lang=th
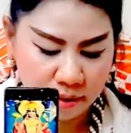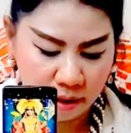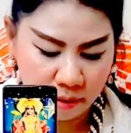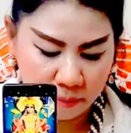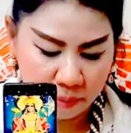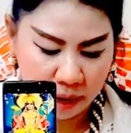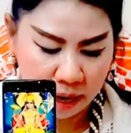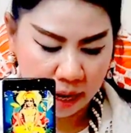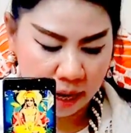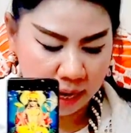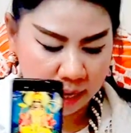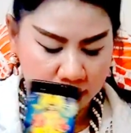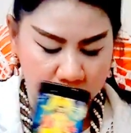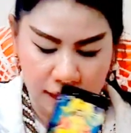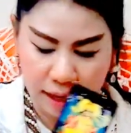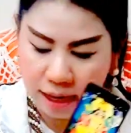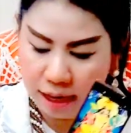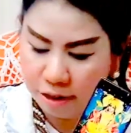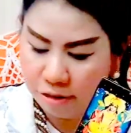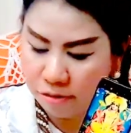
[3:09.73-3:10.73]
สอบผ่าน
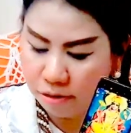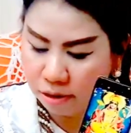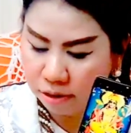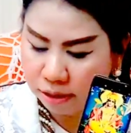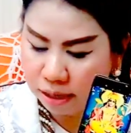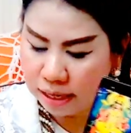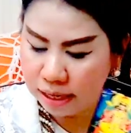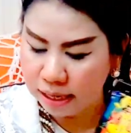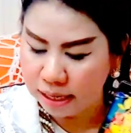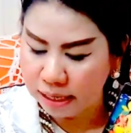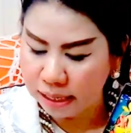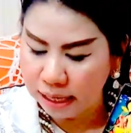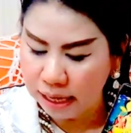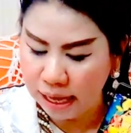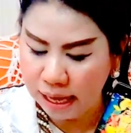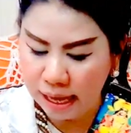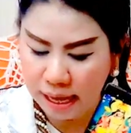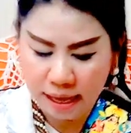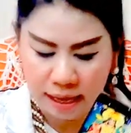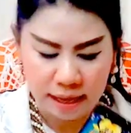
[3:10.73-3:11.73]
นะคะดวงดีนะ
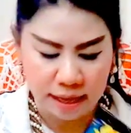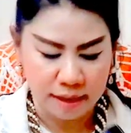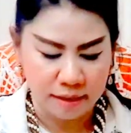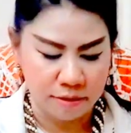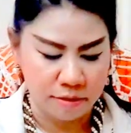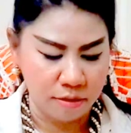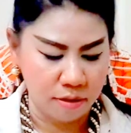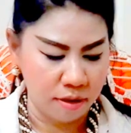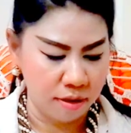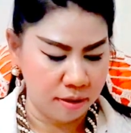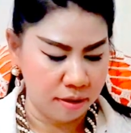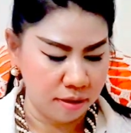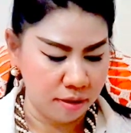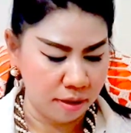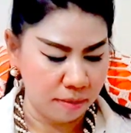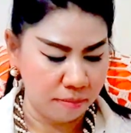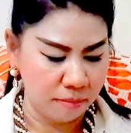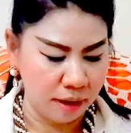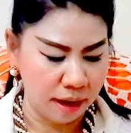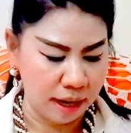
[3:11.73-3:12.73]
คะส่วน
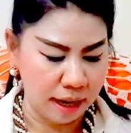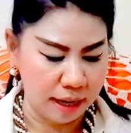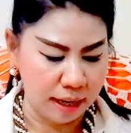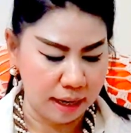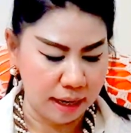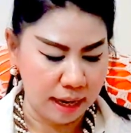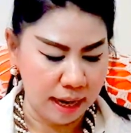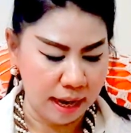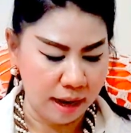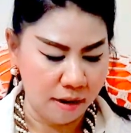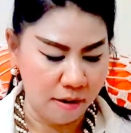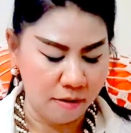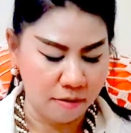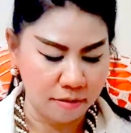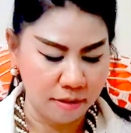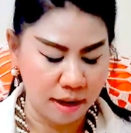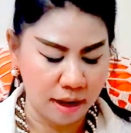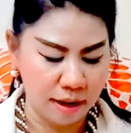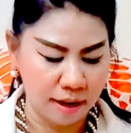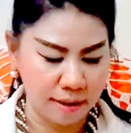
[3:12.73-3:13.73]
สำคัญนะคะของ
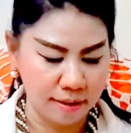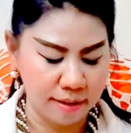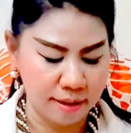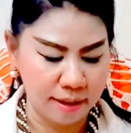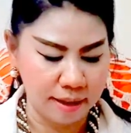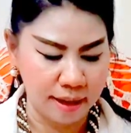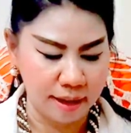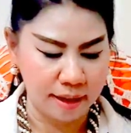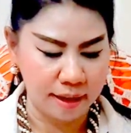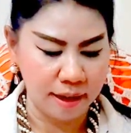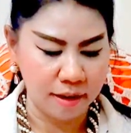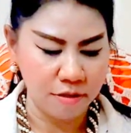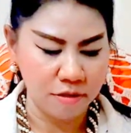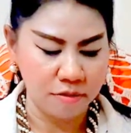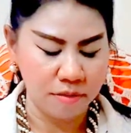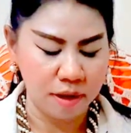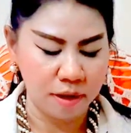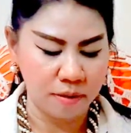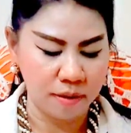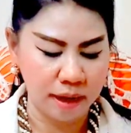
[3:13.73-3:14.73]
ชาวราศีกันเนี่ยคุ
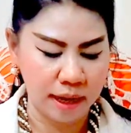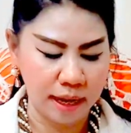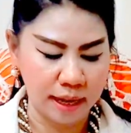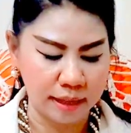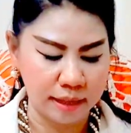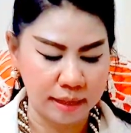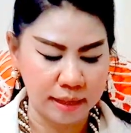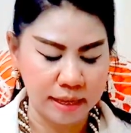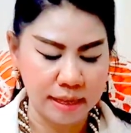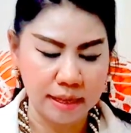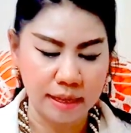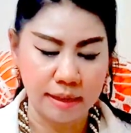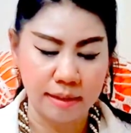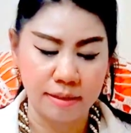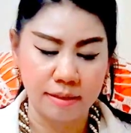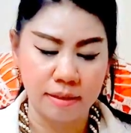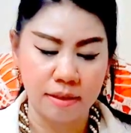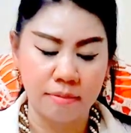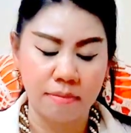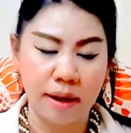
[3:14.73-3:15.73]
ณมีโอกาสที่จะ
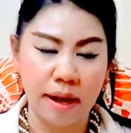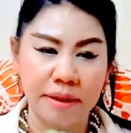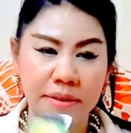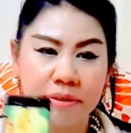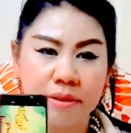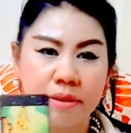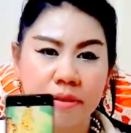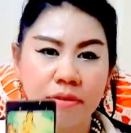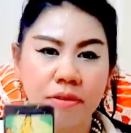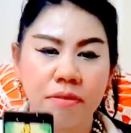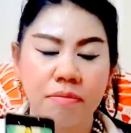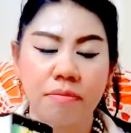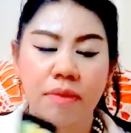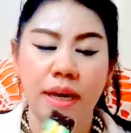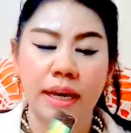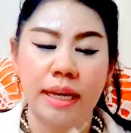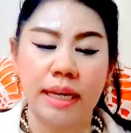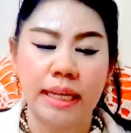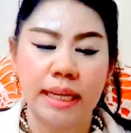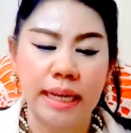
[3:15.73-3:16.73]
ซื้อบ้านซื้อรถให
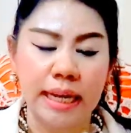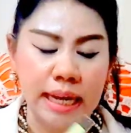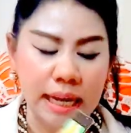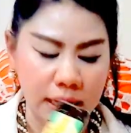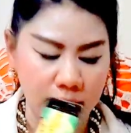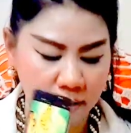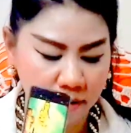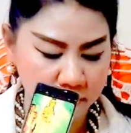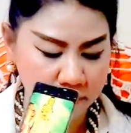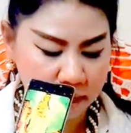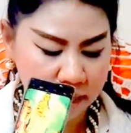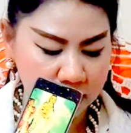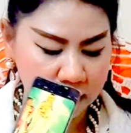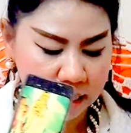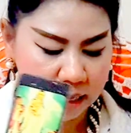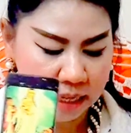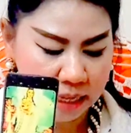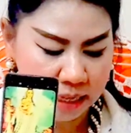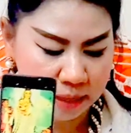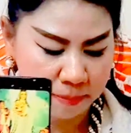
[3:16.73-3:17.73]
ม่นะคะแล้วก็มี
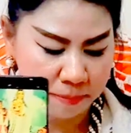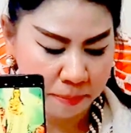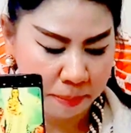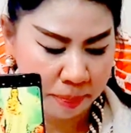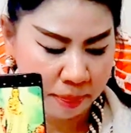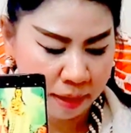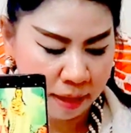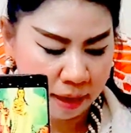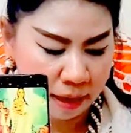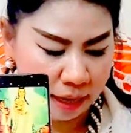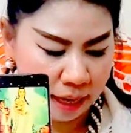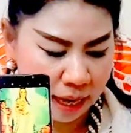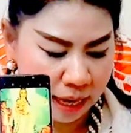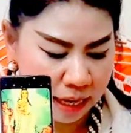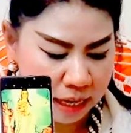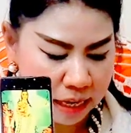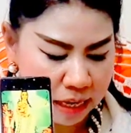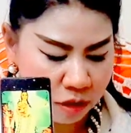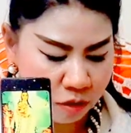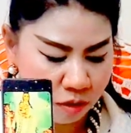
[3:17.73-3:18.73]
ที่ดินนะคะ
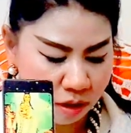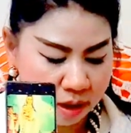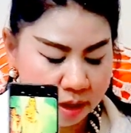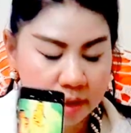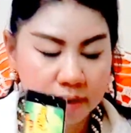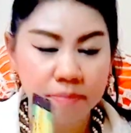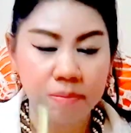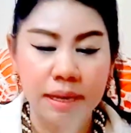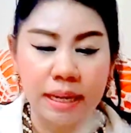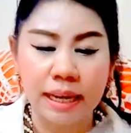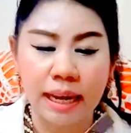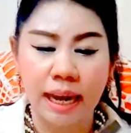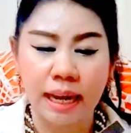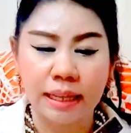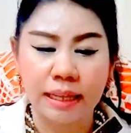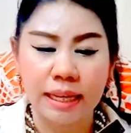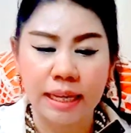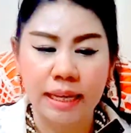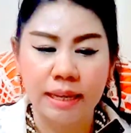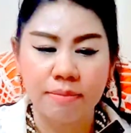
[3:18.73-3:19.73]
ในช่วงครึ่งปีหลัง
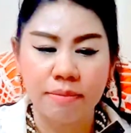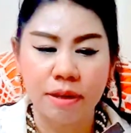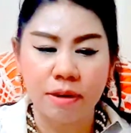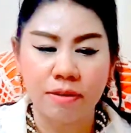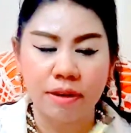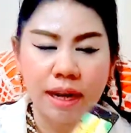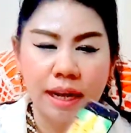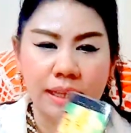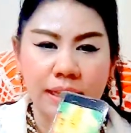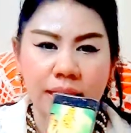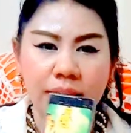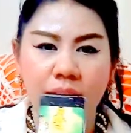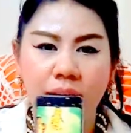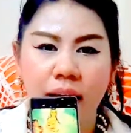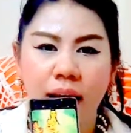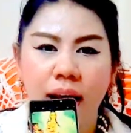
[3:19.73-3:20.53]
นี้มีโอกาส